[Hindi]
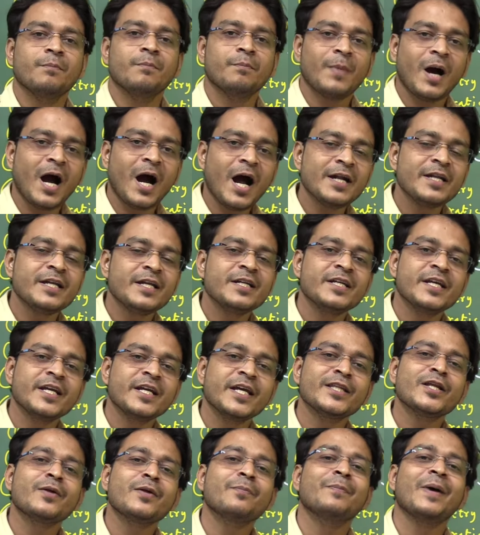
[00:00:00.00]
महा टी के
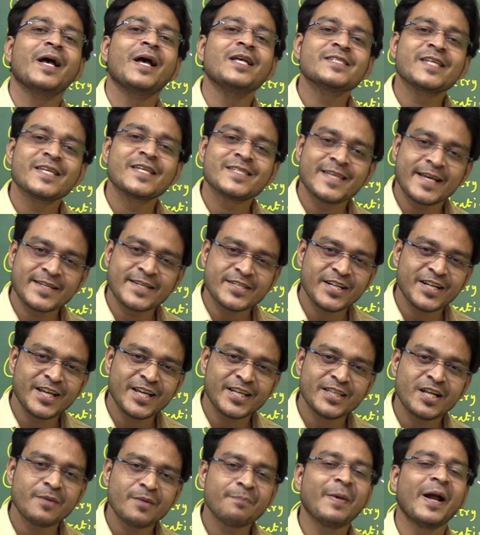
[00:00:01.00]
अंदर मैथ्स के सेक्शन के
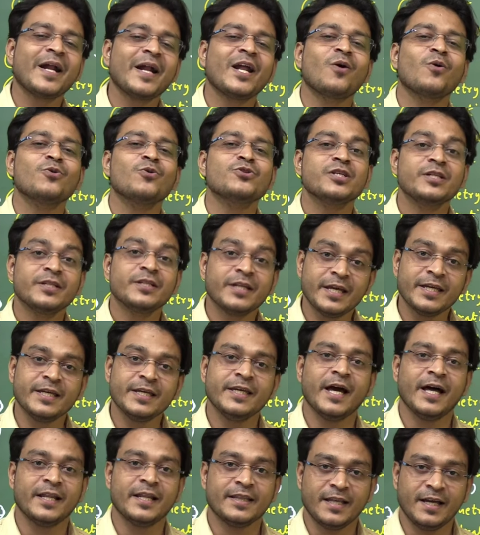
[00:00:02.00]
अंदर पैडागोजी
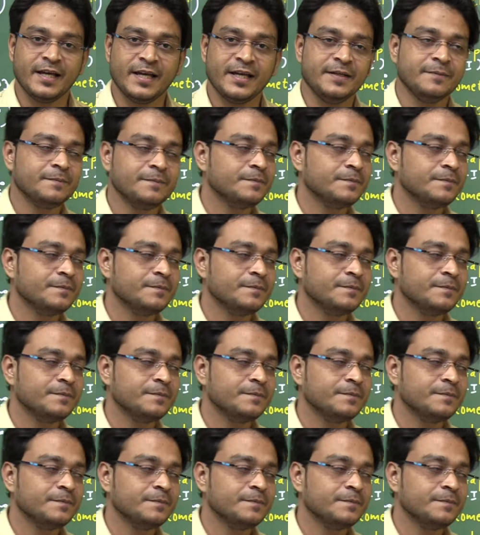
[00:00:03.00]
नहीं आता है